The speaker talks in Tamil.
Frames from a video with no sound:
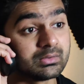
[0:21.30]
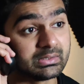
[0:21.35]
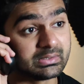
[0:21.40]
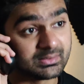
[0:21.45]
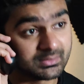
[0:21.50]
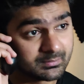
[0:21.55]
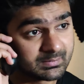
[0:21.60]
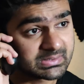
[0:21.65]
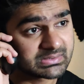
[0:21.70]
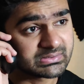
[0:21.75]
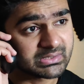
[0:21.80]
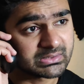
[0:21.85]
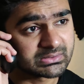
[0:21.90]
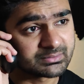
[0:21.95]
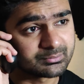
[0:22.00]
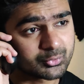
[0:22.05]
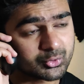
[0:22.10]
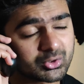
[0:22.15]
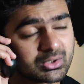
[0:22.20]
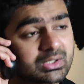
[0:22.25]
ஏழு மணிக்கு எழுத
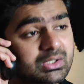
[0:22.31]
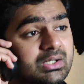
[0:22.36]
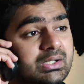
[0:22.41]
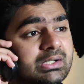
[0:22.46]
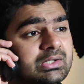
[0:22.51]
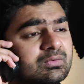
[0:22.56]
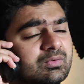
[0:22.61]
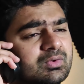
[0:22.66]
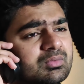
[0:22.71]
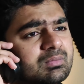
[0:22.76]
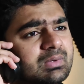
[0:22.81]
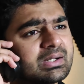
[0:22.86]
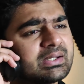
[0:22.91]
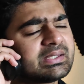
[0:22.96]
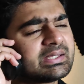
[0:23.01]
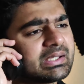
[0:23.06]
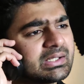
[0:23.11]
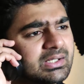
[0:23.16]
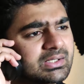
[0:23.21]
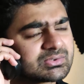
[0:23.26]
போறதான் கரண்ட் வருமா
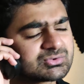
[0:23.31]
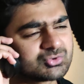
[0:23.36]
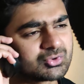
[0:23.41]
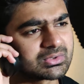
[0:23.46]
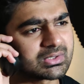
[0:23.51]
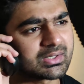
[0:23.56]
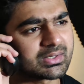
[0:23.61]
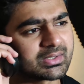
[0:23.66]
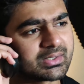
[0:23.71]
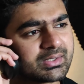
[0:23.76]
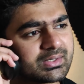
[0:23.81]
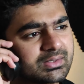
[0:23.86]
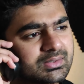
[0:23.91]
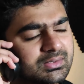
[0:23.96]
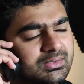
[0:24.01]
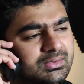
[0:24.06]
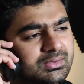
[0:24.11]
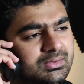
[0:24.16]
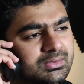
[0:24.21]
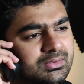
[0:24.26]
நீங்க எல்லாரும் சொல்றாங்க
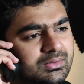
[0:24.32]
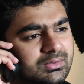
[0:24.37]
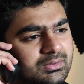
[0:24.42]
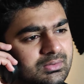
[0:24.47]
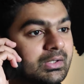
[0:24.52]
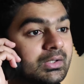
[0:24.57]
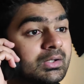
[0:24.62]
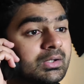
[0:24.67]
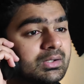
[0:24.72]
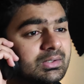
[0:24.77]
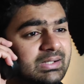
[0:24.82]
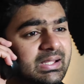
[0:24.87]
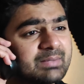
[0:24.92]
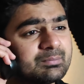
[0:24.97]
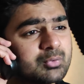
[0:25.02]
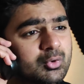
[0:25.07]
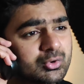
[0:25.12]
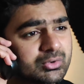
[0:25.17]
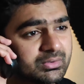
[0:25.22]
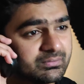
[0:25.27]
நான்
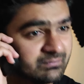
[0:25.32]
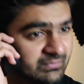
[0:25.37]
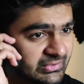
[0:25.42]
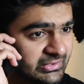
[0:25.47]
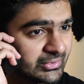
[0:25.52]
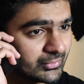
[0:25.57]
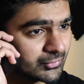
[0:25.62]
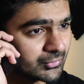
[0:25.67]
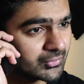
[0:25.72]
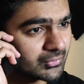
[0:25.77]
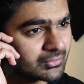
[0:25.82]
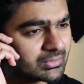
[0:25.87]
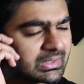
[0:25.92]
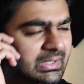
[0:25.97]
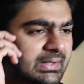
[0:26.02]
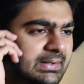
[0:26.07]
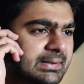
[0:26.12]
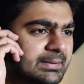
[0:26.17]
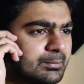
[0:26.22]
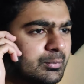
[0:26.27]
இப்ப கொஞ்சம் வீடியோ எடுக்கணும்
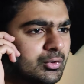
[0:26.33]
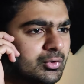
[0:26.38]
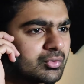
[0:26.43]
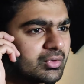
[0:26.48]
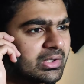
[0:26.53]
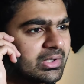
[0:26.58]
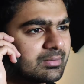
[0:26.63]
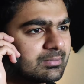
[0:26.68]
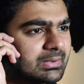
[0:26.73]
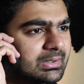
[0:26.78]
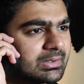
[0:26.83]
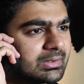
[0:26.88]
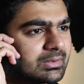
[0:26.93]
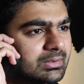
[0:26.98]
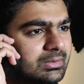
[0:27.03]
கரண்ட் போட்டு விடையுமா